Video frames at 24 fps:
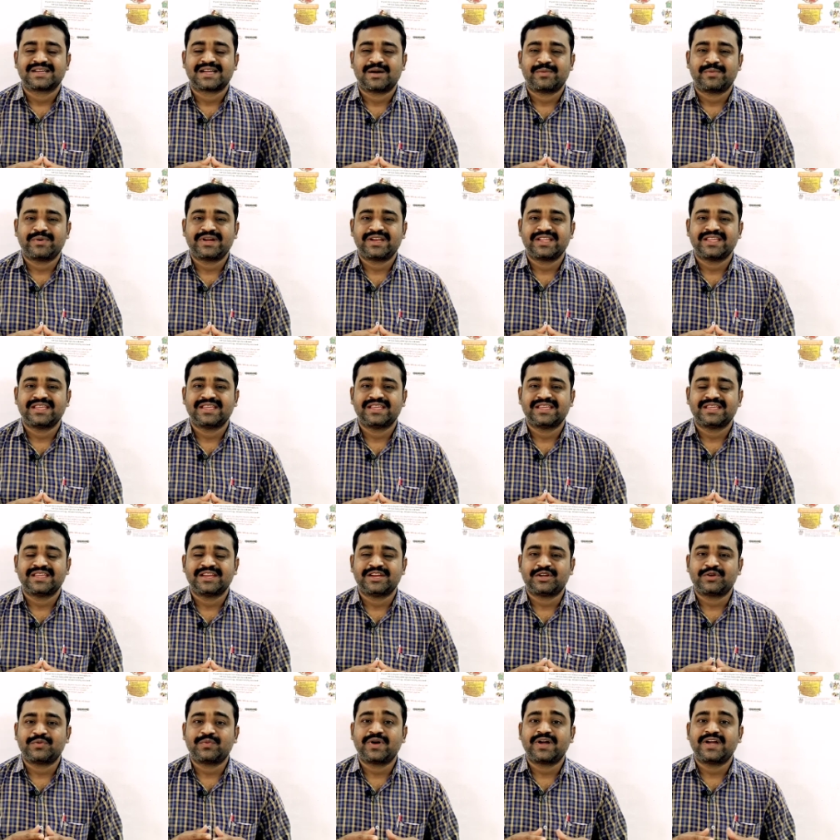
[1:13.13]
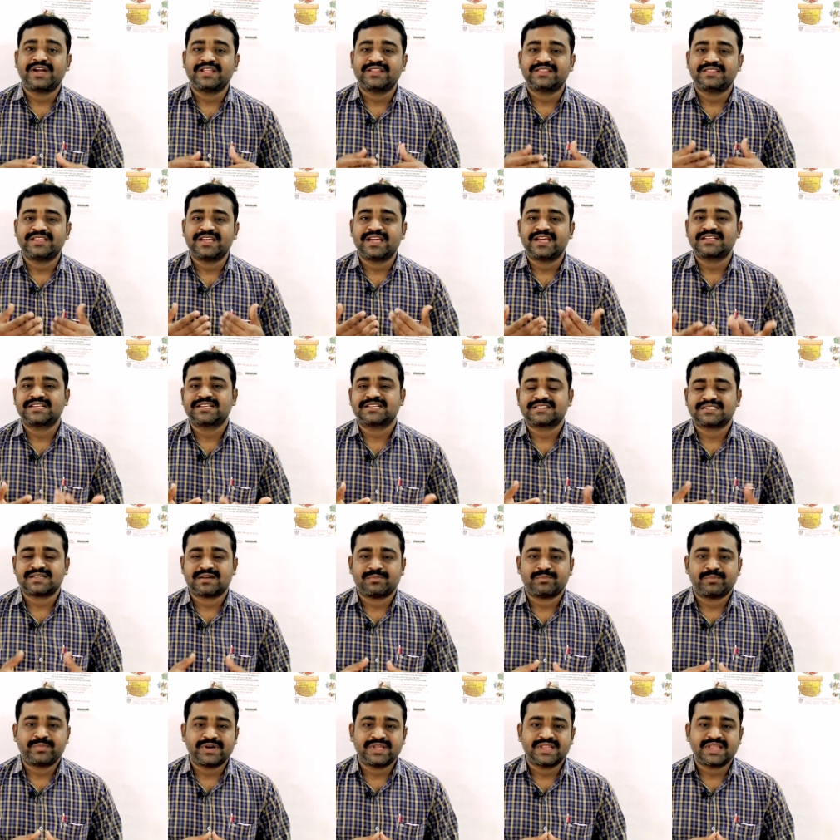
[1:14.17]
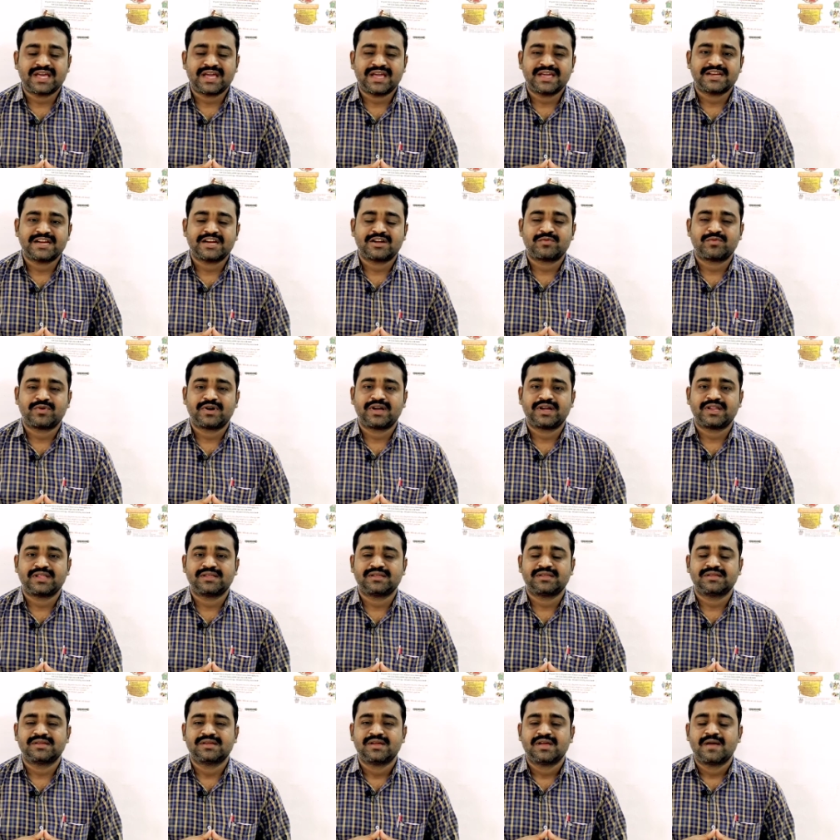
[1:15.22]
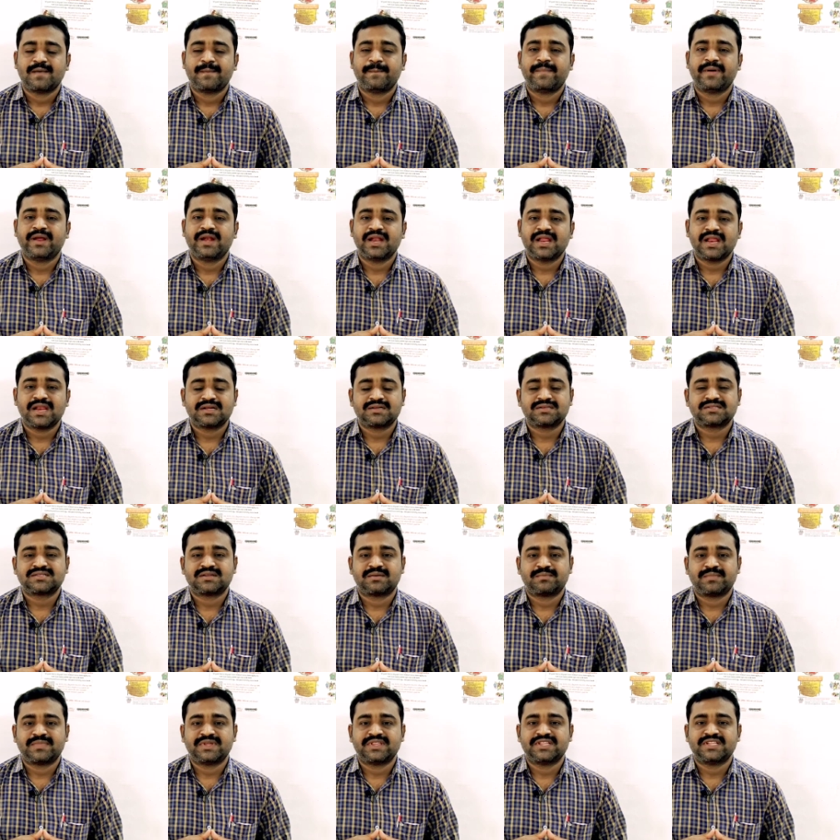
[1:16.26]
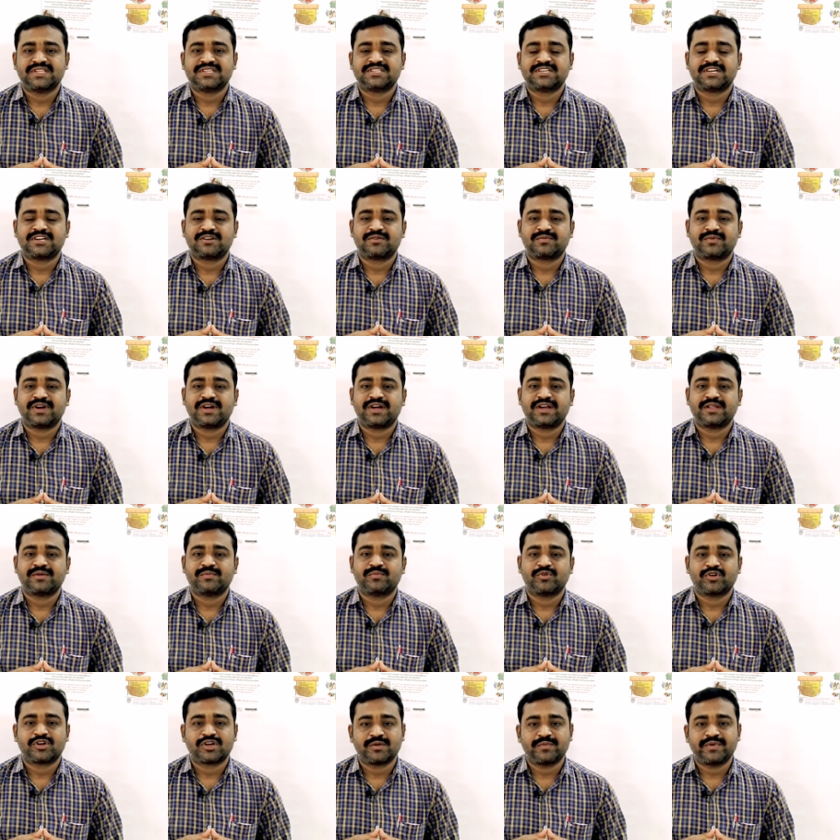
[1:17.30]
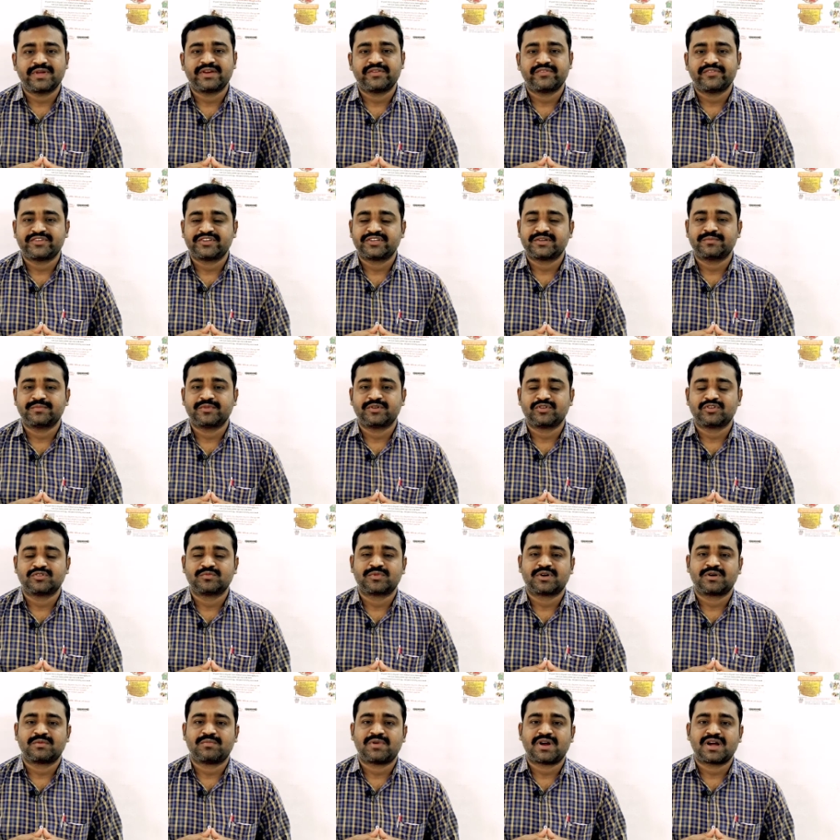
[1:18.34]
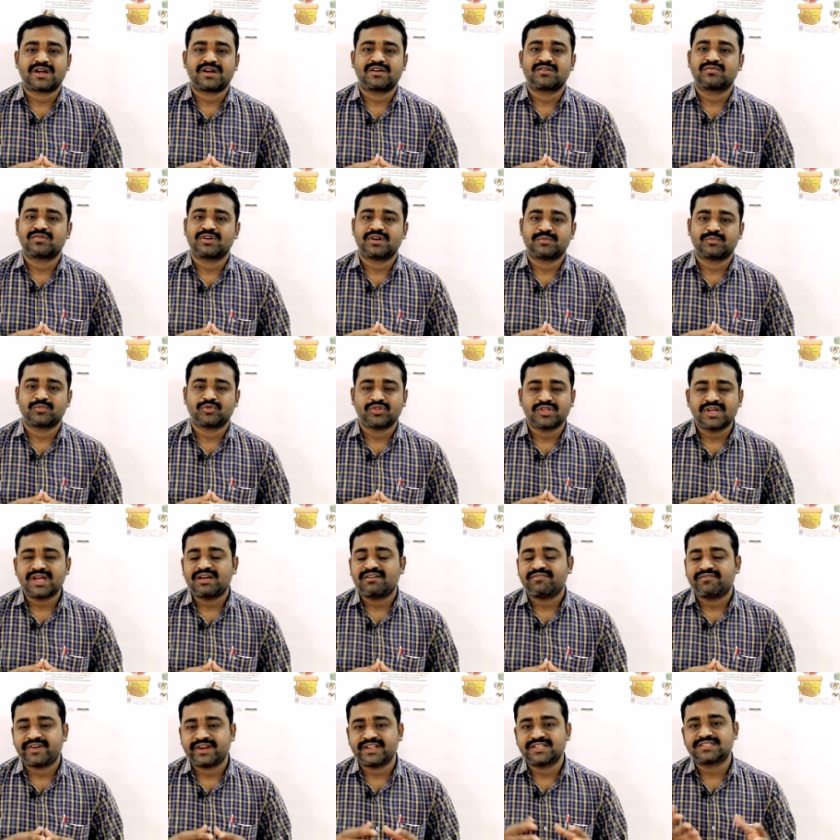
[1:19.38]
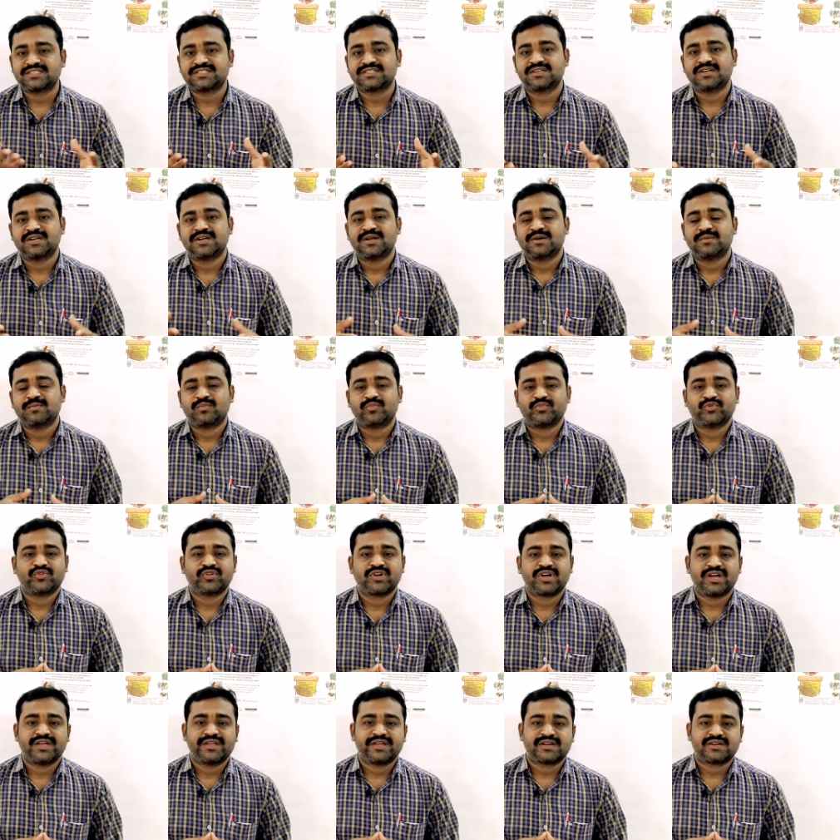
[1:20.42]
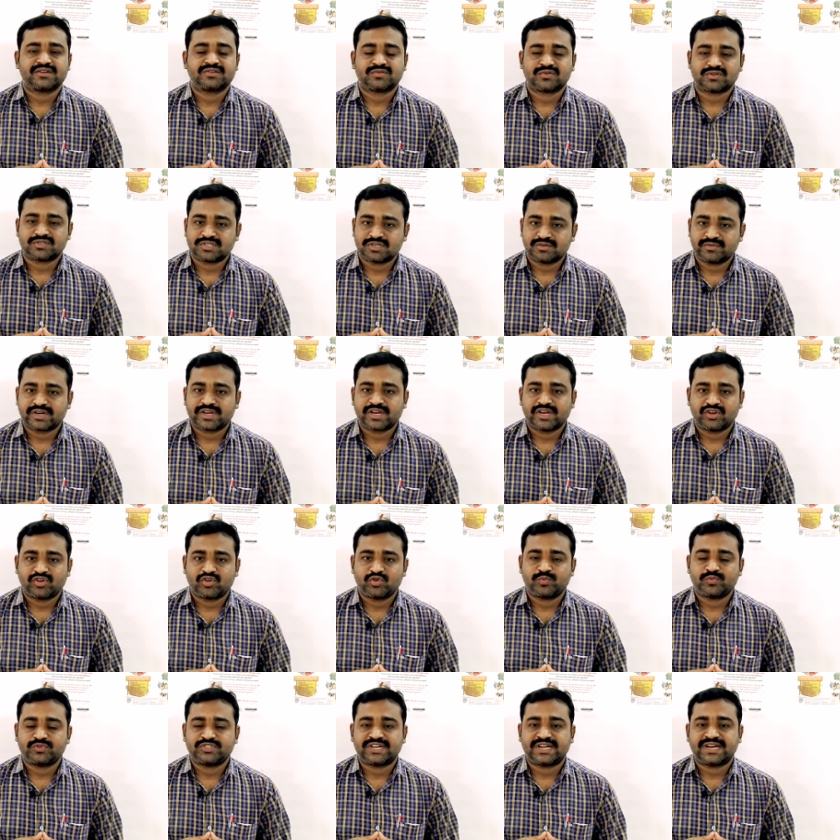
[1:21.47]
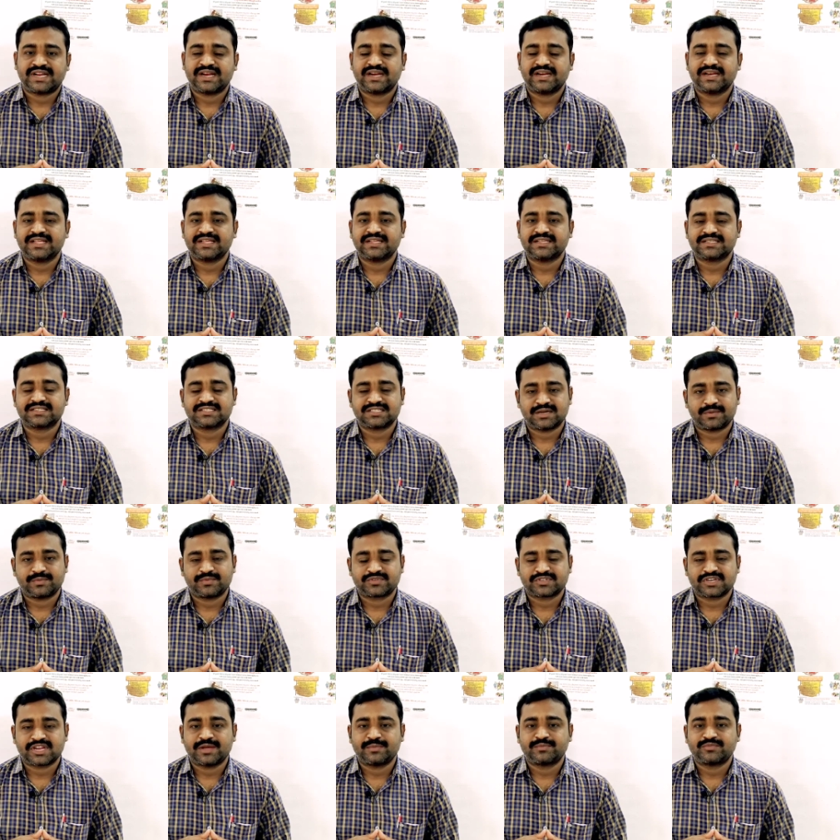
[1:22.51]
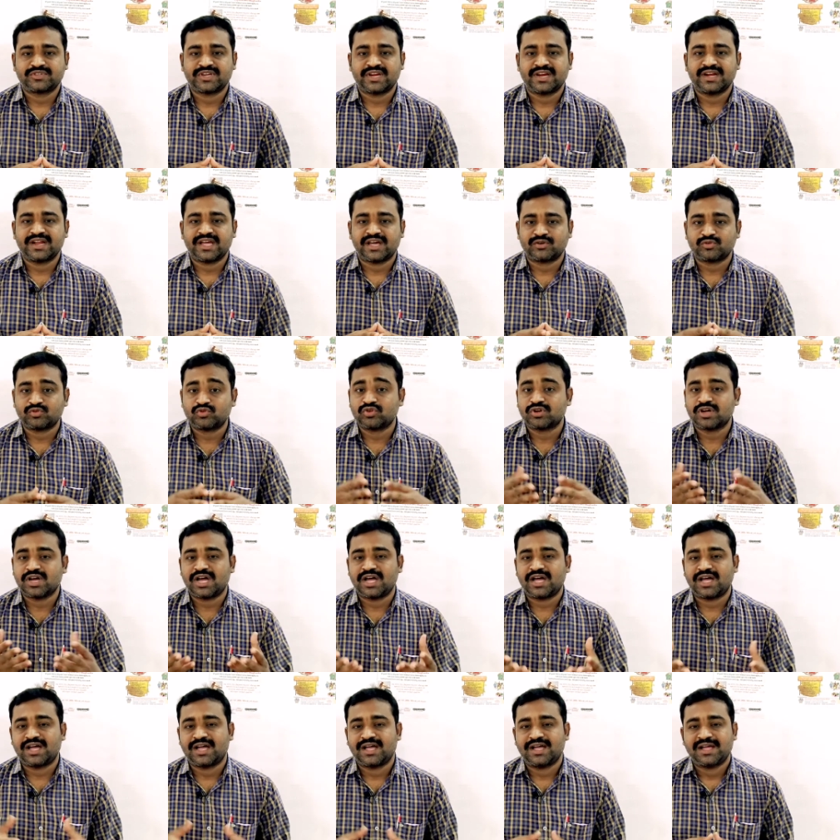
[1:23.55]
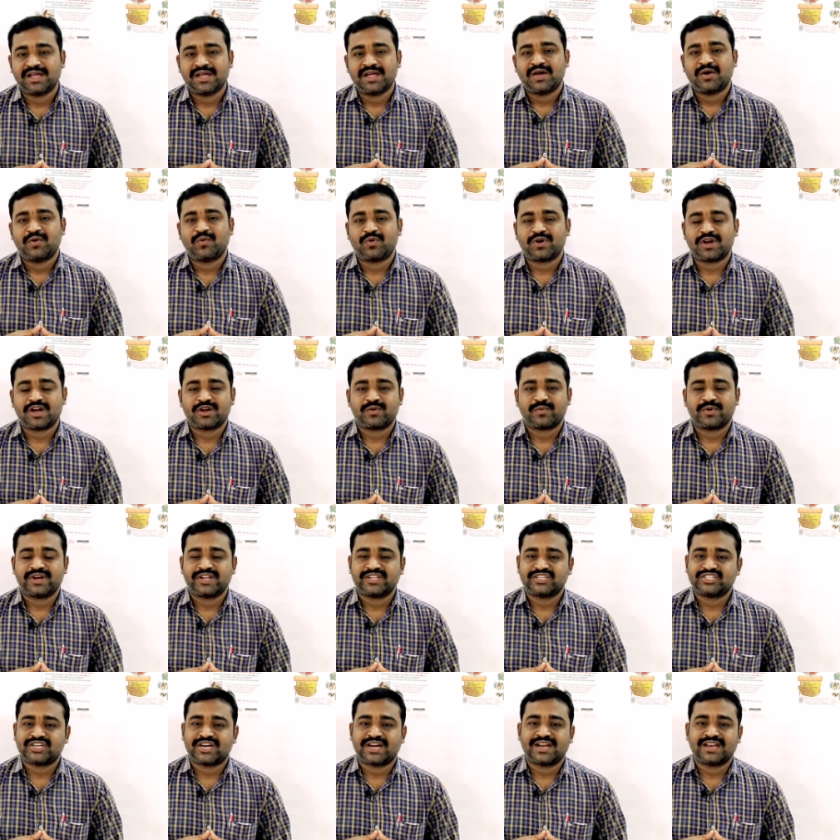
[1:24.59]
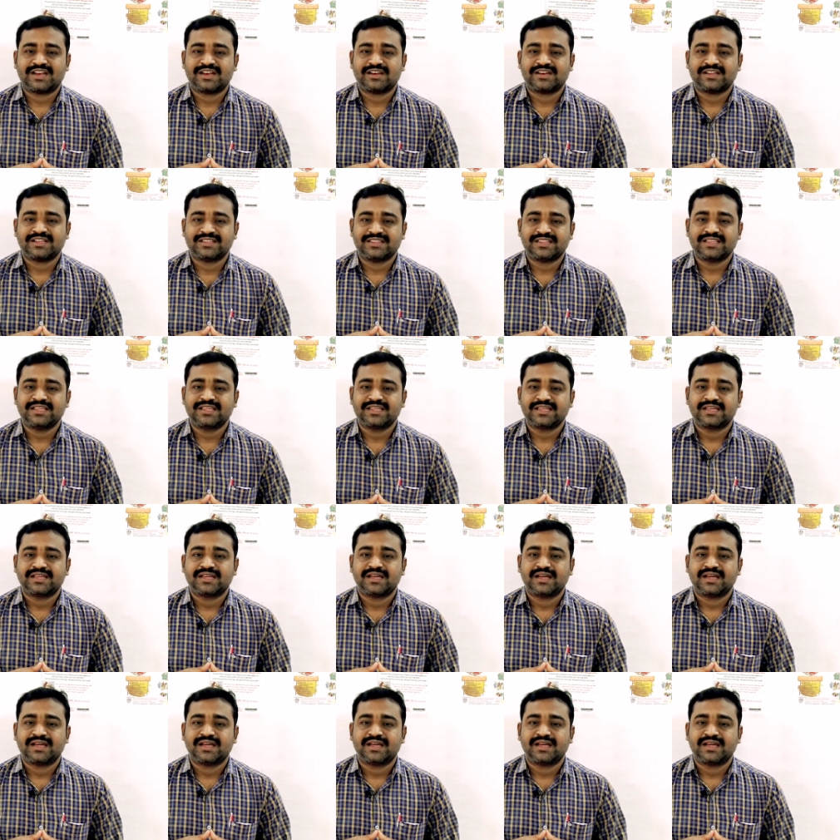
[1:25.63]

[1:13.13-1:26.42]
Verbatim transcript: కాబట్టి ఇటువంటి దేశ సంపద అయినటువంటి పిల్లలకు సంబంధించినటువంటి ముఖ్యమైన విషయం ఈరోజు మనం మాట్లాడుకునే ముందుగా ఫ్రెండ్స్ ముందుగా ఈ యొక్క సోషల్ వర్క్ యూట్యూబ్ ఛానల్ని సబ్స్క్రైబ్ చేయండి అరుదుగా ఉన్నటువంటి ఛానల్ ఇది